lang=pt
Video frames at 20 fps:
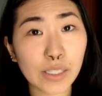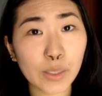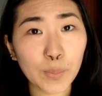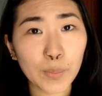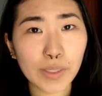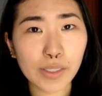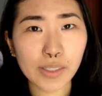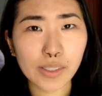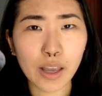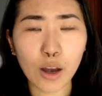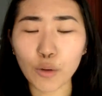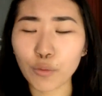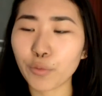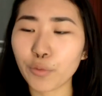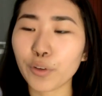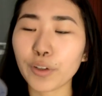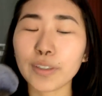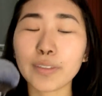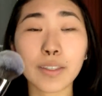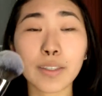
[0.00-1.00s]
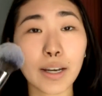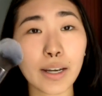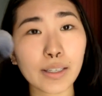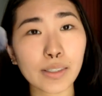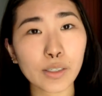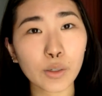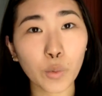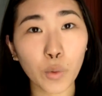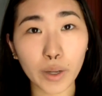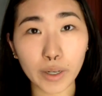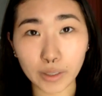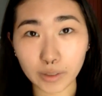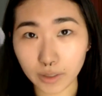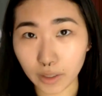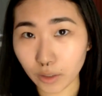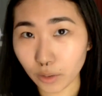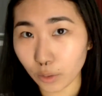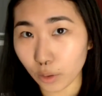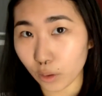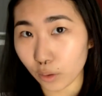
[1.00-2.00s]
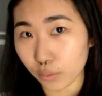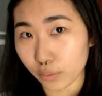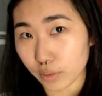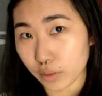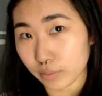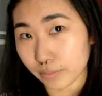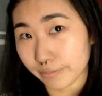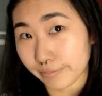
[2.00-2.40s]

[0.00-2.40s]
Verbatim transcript: E esse pincel foi R$3,49.